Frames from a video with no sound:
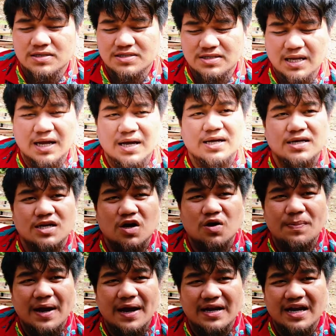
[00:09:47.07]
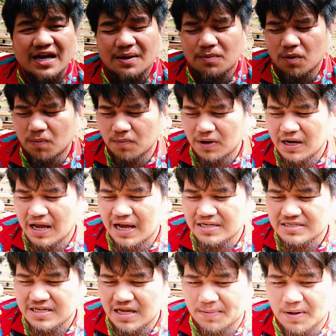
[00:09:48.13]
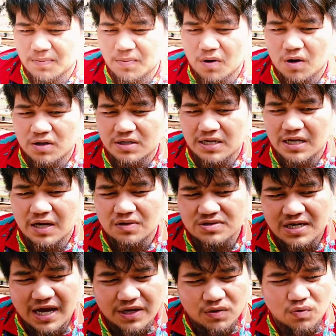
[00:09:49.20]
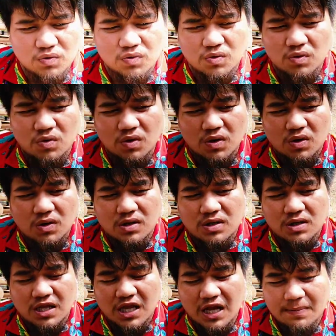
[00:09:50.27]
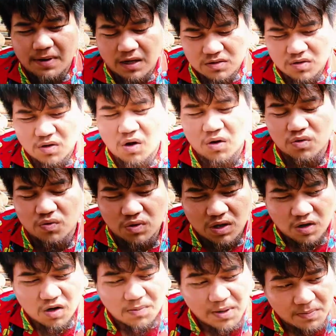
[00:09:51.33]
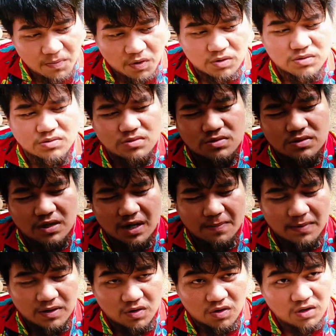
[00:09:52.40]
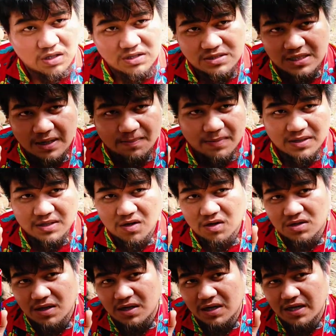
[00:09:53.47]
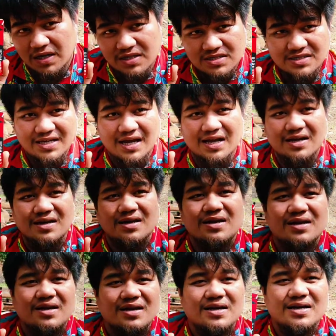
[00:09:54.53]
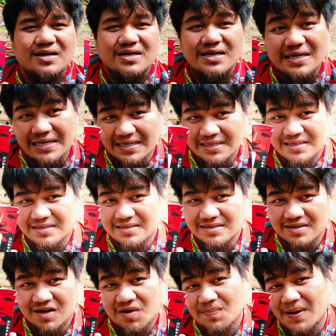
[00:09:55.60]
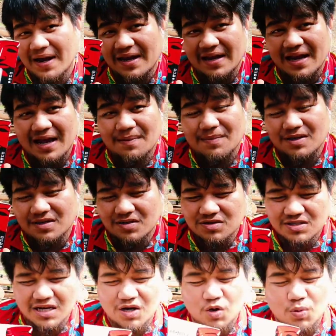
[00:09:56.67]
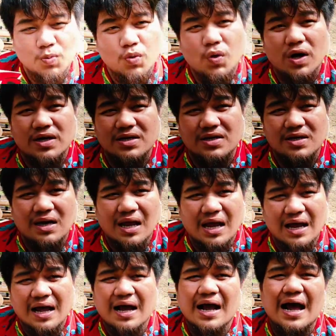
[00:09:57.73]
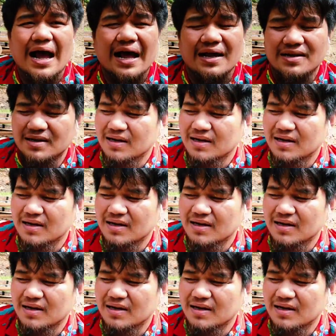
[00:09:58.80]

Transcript: เสียงอื่นเข้าไปนะครับ ผมเวลาเสียงพังพรที่เราใช้อยู่ที่กำลังต่ออยู่แล้วก็มันหมดนะมันก็จะมันก็จะได้ยินเสียงอื่นเข้าไปนะมันก็จะรบกวนอาการ